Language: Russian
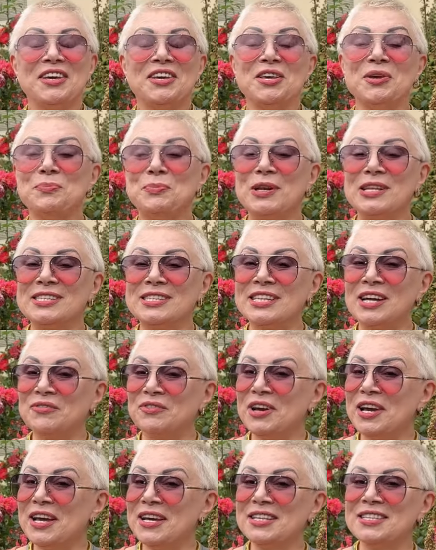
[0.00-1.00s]
И
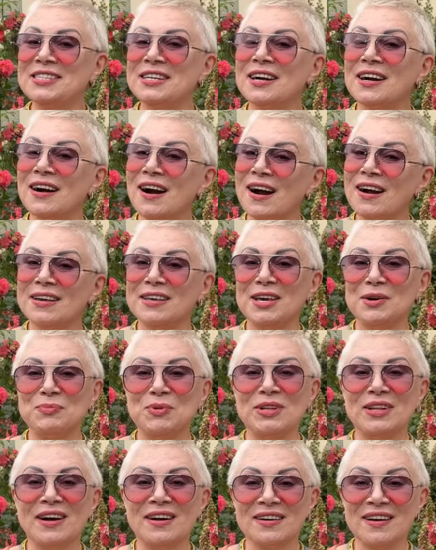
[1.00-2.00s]
представляете, как я
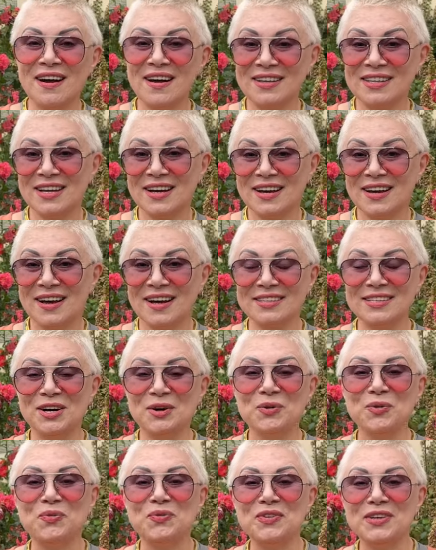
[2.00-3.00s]
была рада,
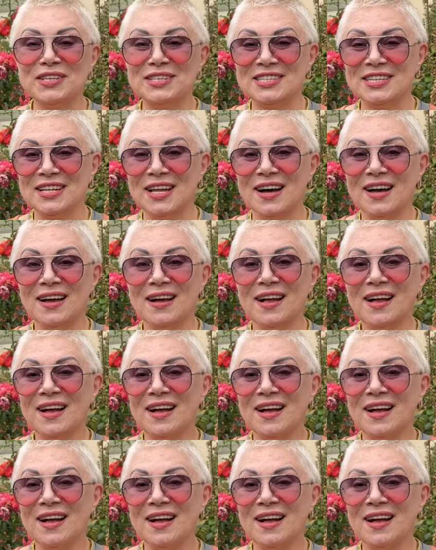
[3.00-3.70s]
когда увидела